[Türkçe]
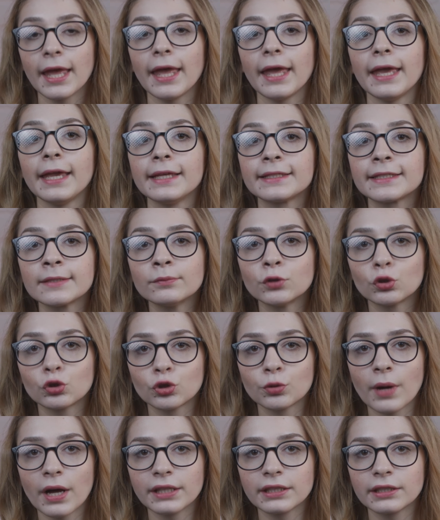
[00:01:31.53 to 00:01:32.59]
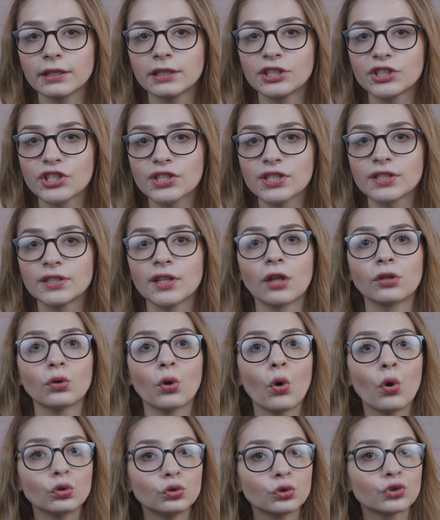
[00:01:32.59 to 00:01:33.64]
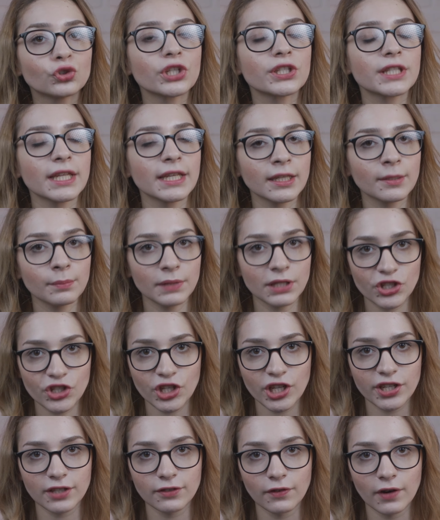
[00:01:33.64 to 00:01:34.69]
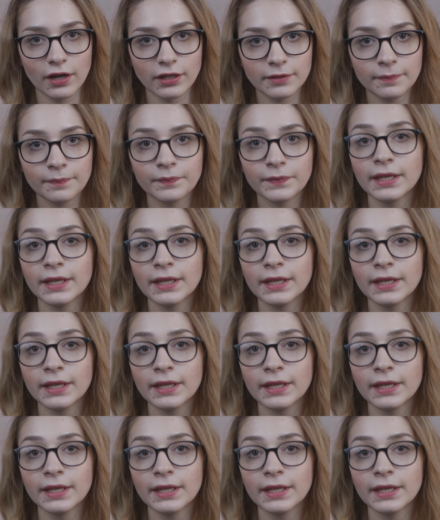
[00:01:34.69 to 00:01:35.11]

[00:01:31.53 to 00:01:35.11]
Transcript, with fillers: Eğitim dokümanları açısından oldukça zengin bir içeriği var.